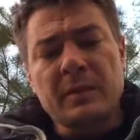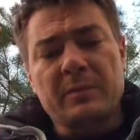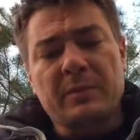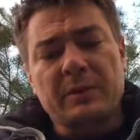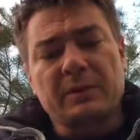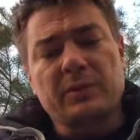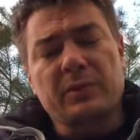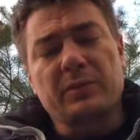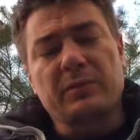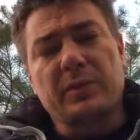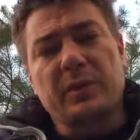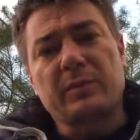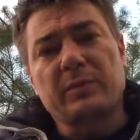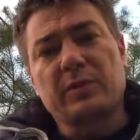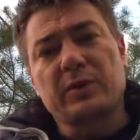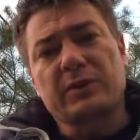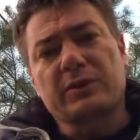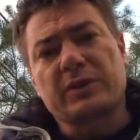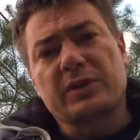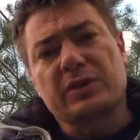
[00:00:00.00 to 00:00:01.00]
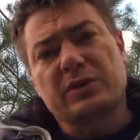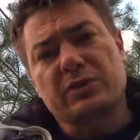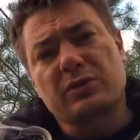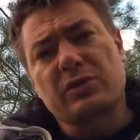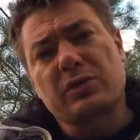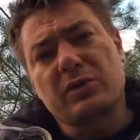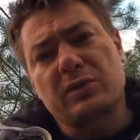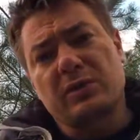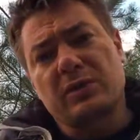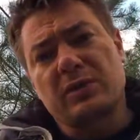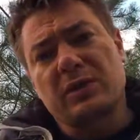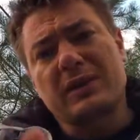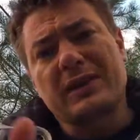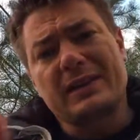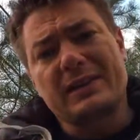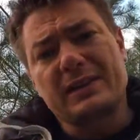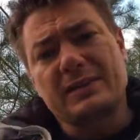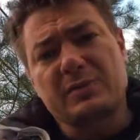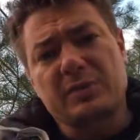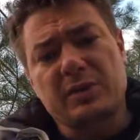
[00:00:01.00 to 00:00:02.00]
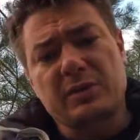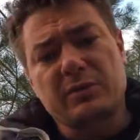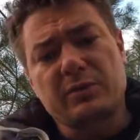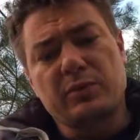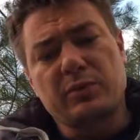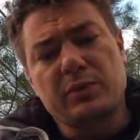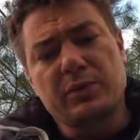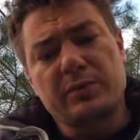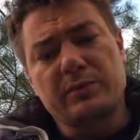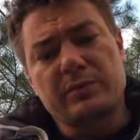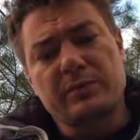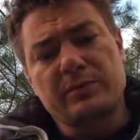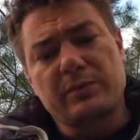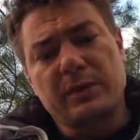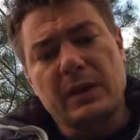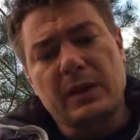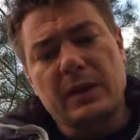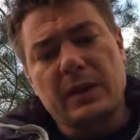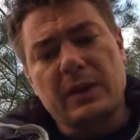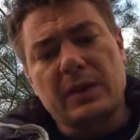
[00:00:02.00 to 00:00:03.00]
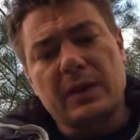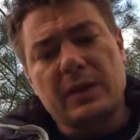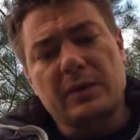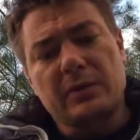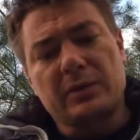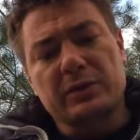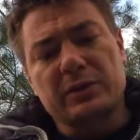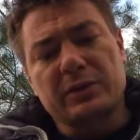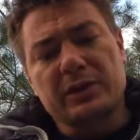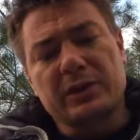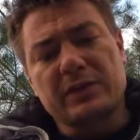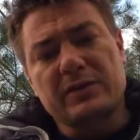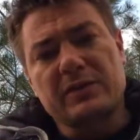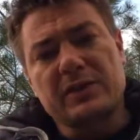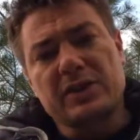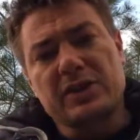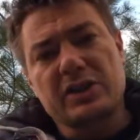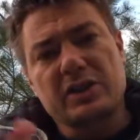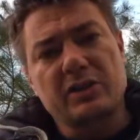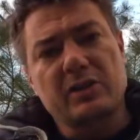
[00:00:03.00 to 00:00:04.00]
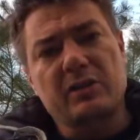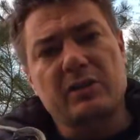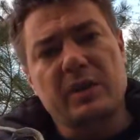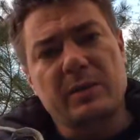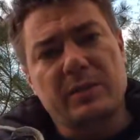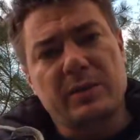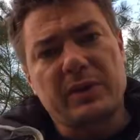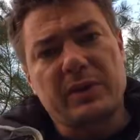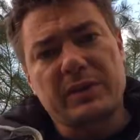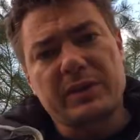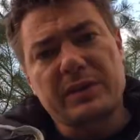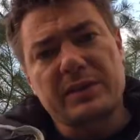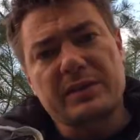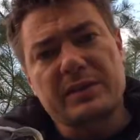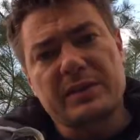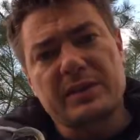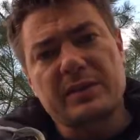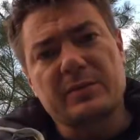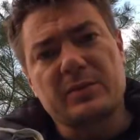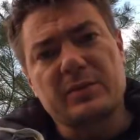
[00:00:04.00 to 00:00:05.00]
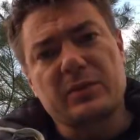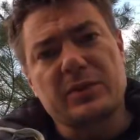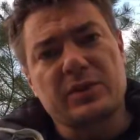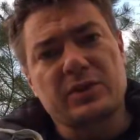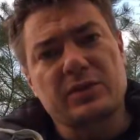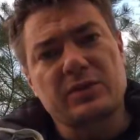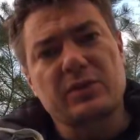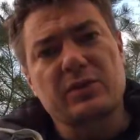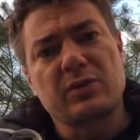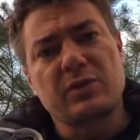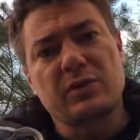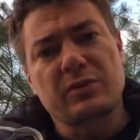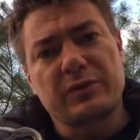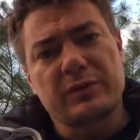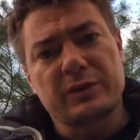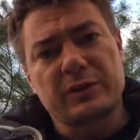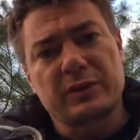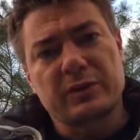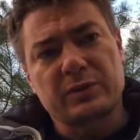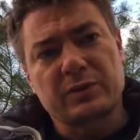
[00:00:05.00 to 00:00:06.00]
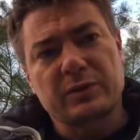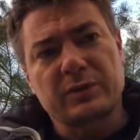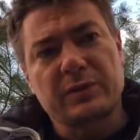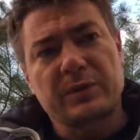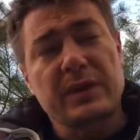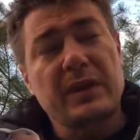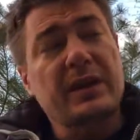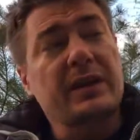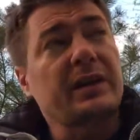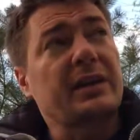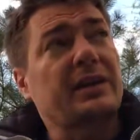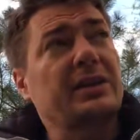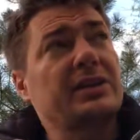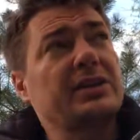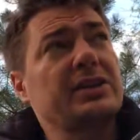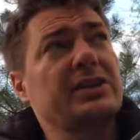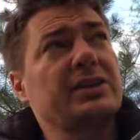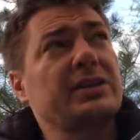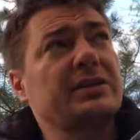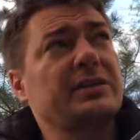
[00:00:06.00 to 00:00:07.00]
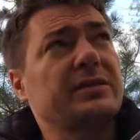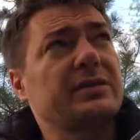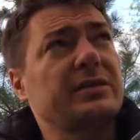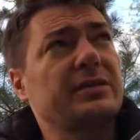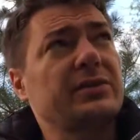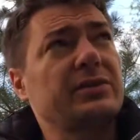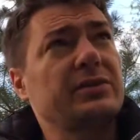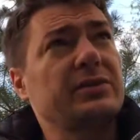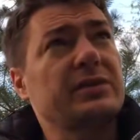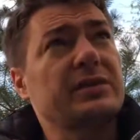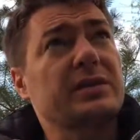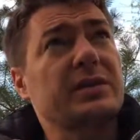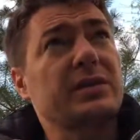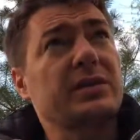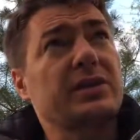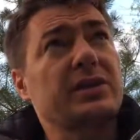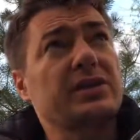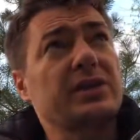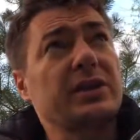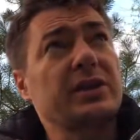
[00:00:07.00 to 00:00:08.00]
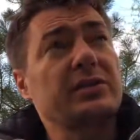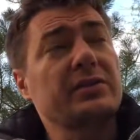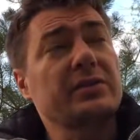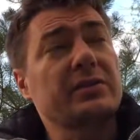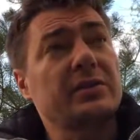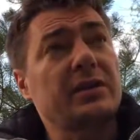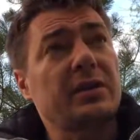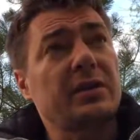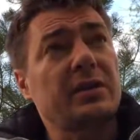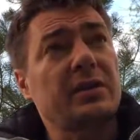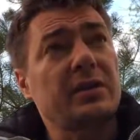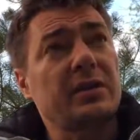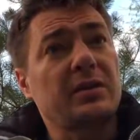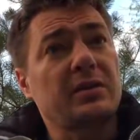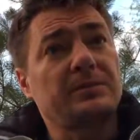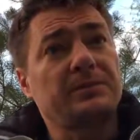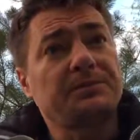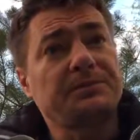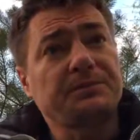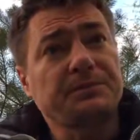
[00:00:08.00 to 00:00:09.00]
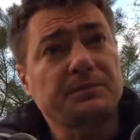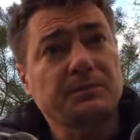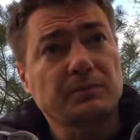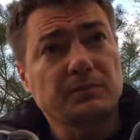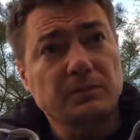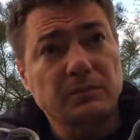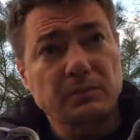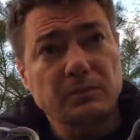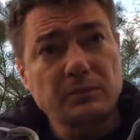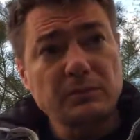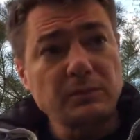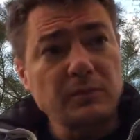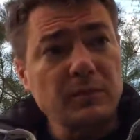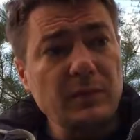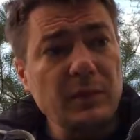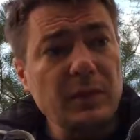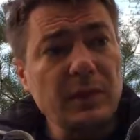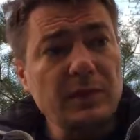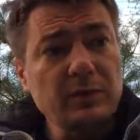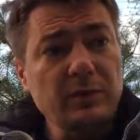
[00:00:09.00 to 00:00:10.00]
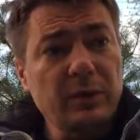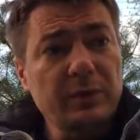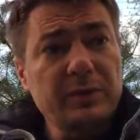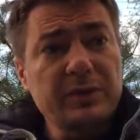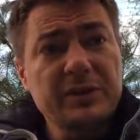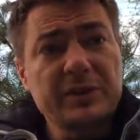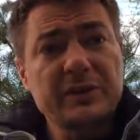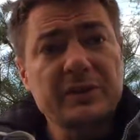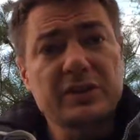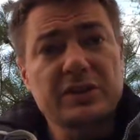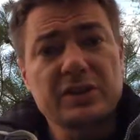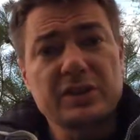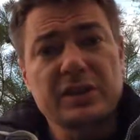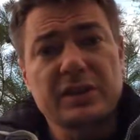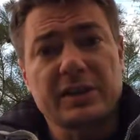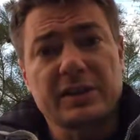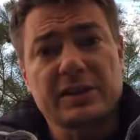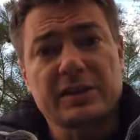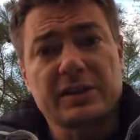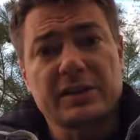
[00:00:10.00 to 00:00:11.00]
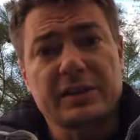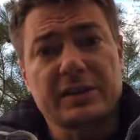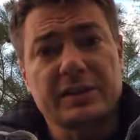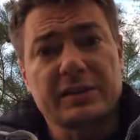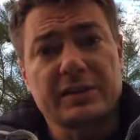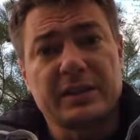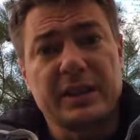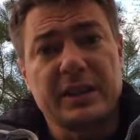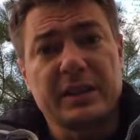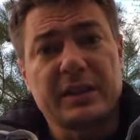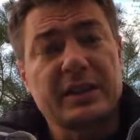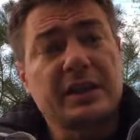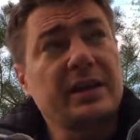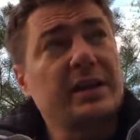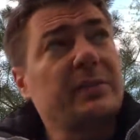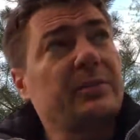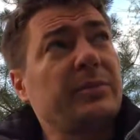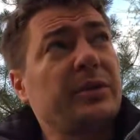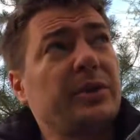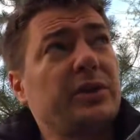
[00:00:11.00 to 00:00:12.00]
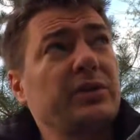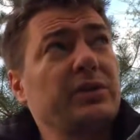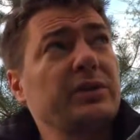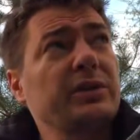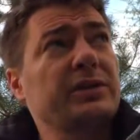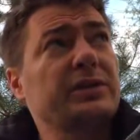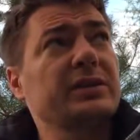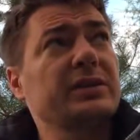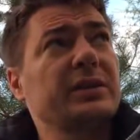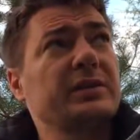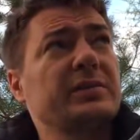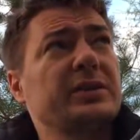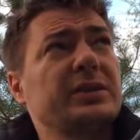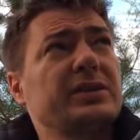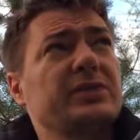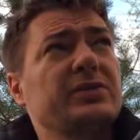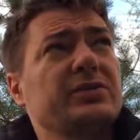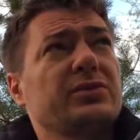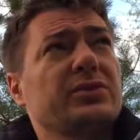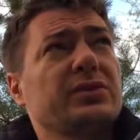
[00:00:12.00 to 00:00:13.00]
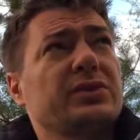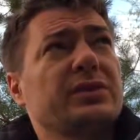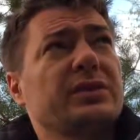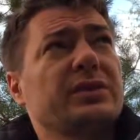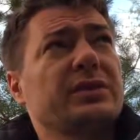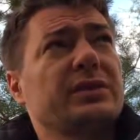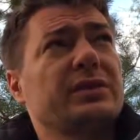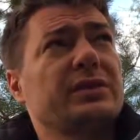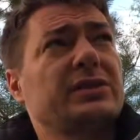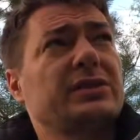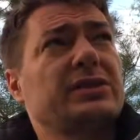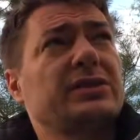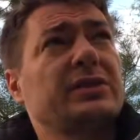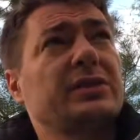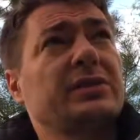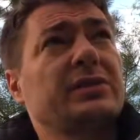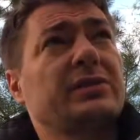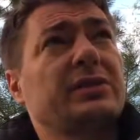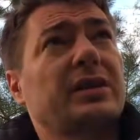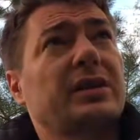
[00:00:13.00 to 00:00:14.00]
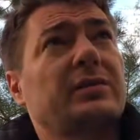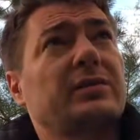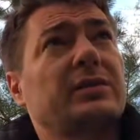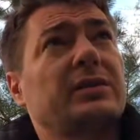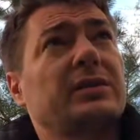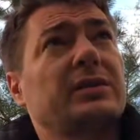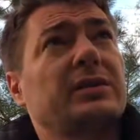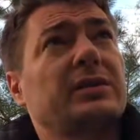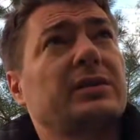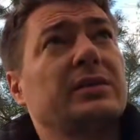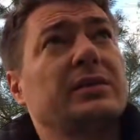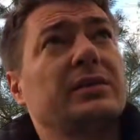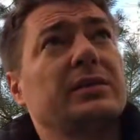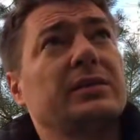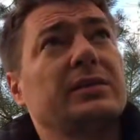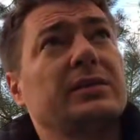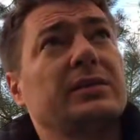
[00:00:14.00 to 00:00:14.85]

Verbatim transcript: Потом помоет вашу голову классным шампунем, и вот это свежее новое полотенце им вашу голову вытрут. Конечно, люди соглашаются, и ну, объективный человек, конечно, говорит «да». Приходит и на месте уже начинает как бы